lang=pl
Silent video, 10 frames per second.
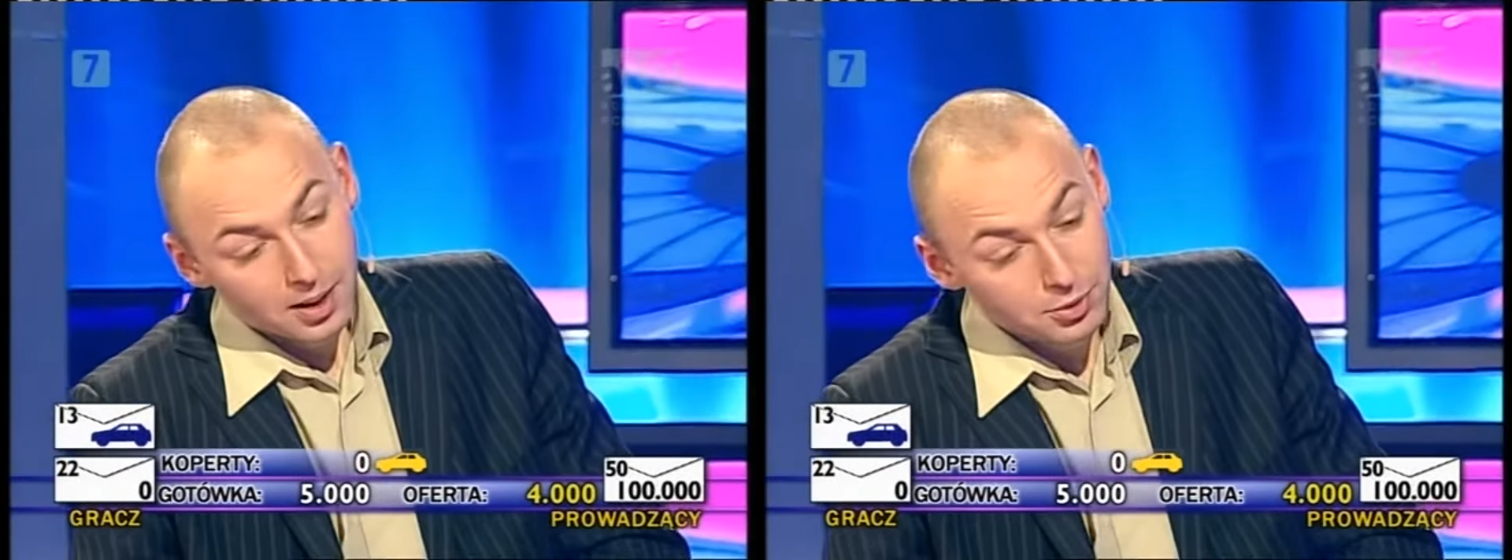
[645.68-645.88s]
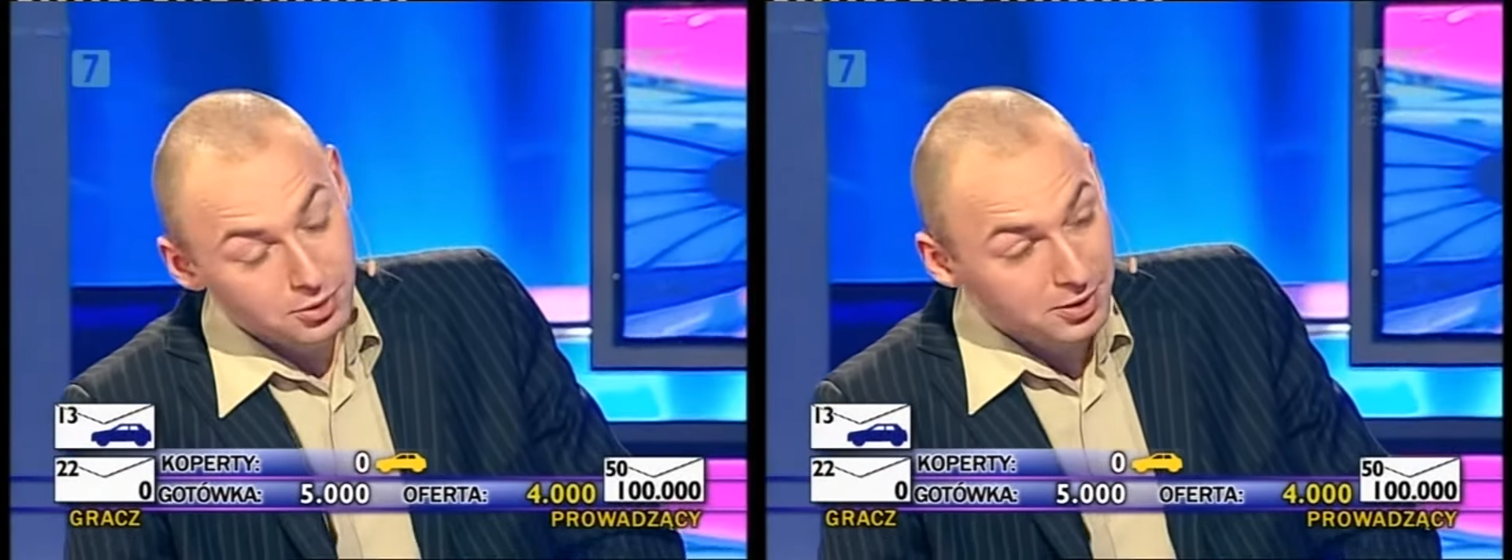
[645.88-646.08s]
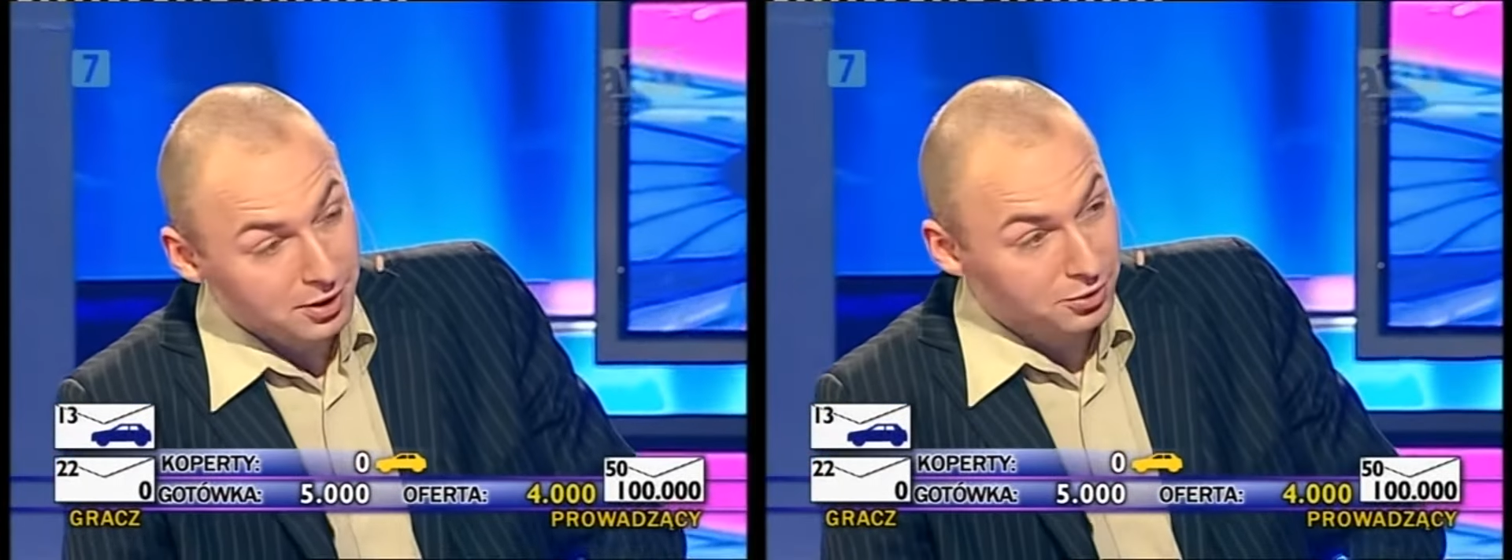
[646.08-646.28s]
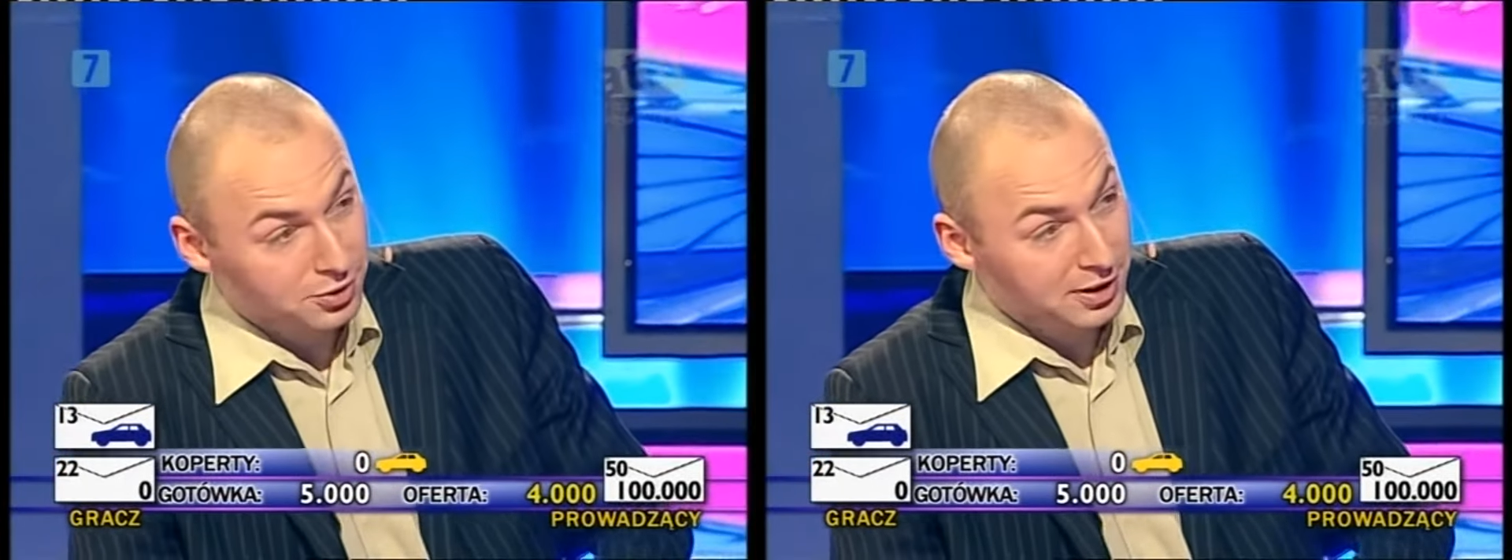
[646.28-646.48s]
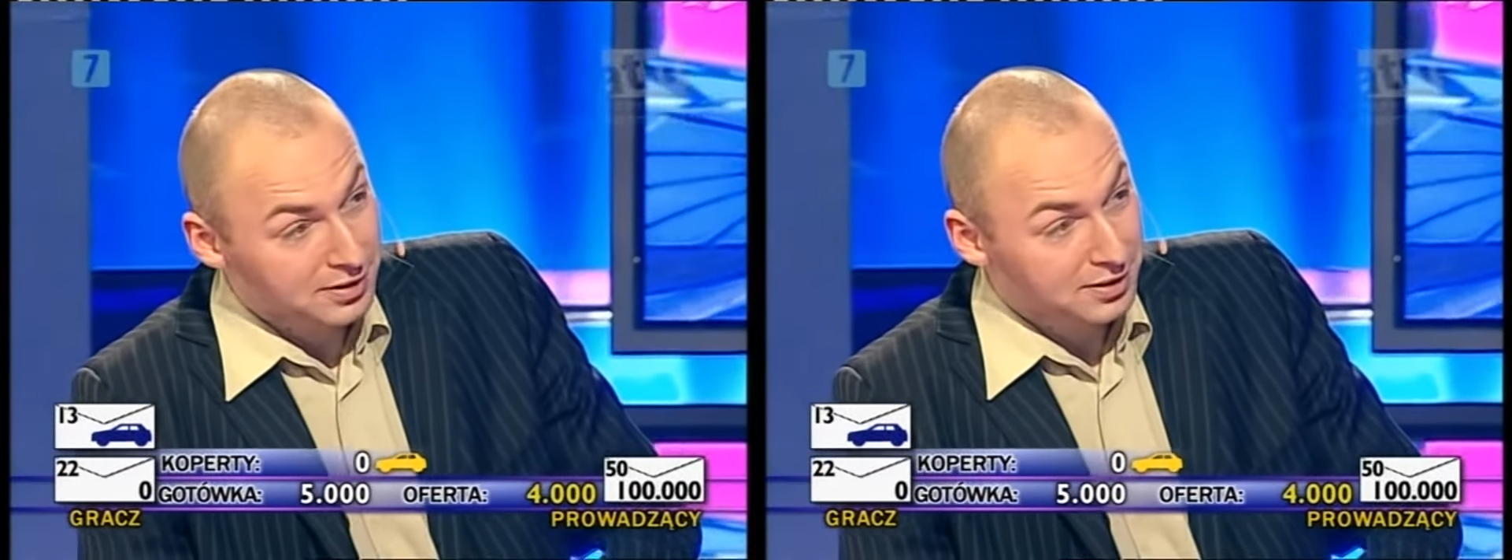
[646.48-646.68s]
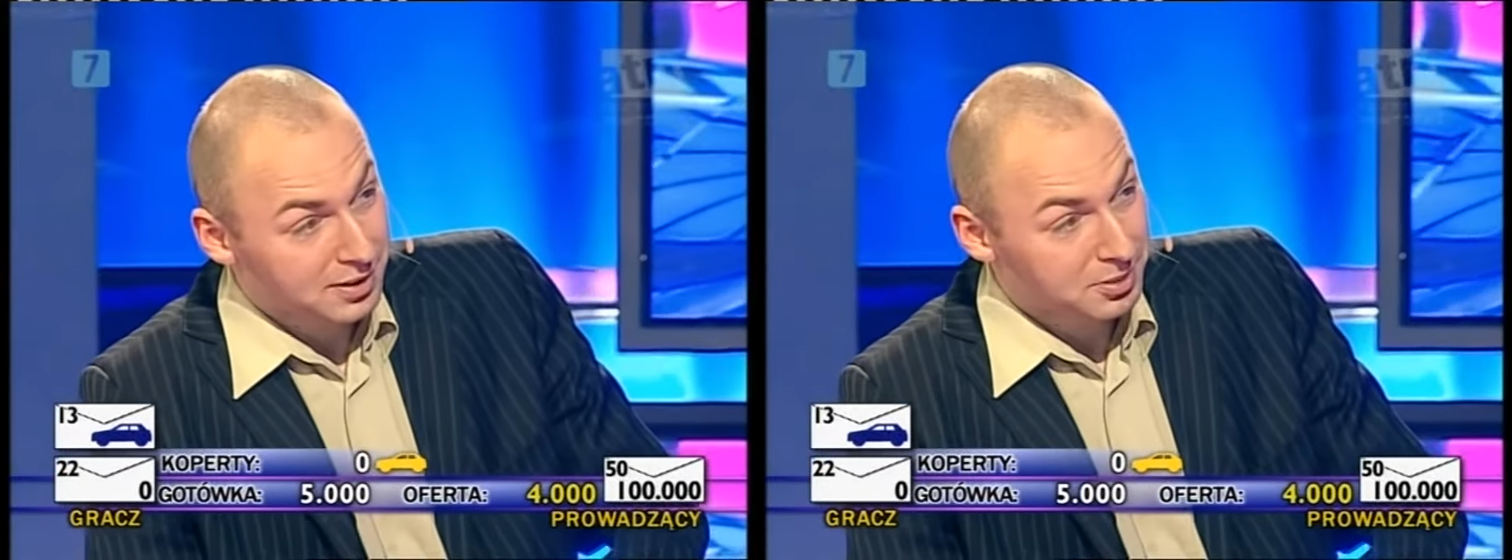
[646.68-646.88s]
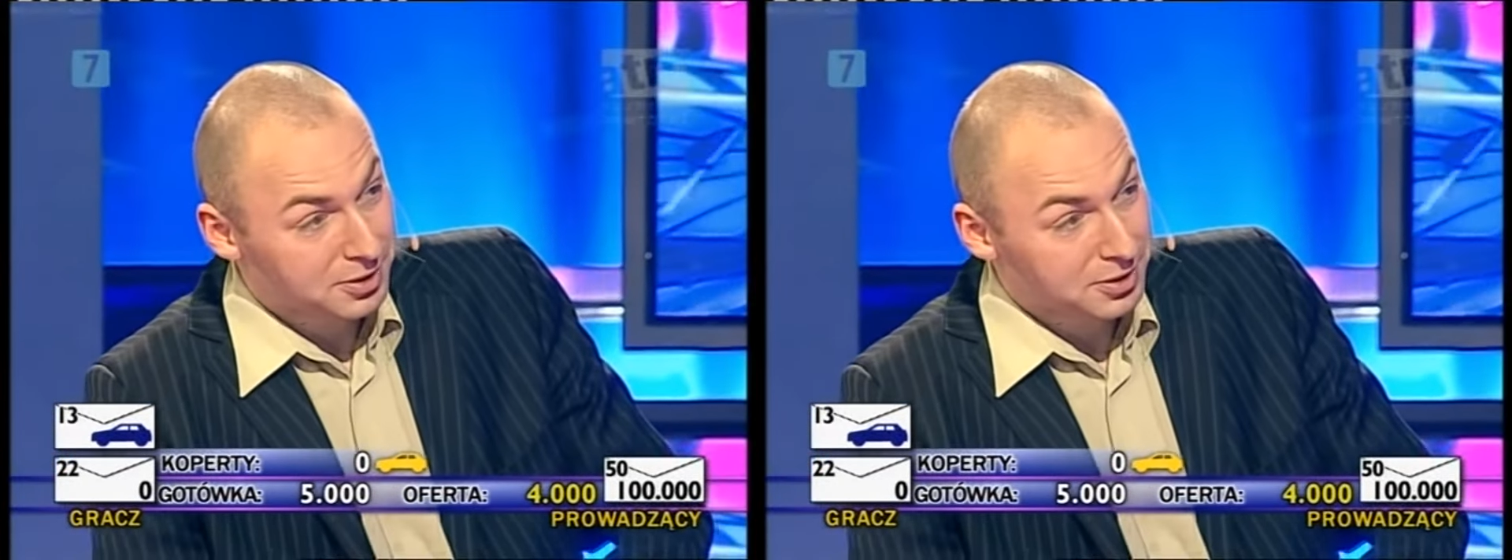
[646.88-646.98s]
A może by tak 13 za